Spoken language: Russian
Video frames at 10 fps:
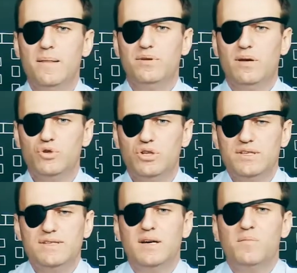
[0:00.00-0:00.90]
Потому что
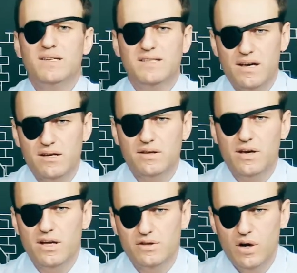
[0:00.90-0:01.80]
эти самозанятые,
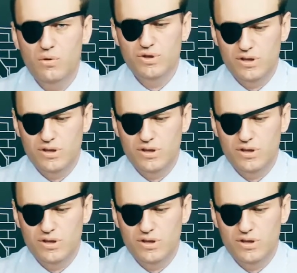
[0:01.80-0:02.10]
это люди,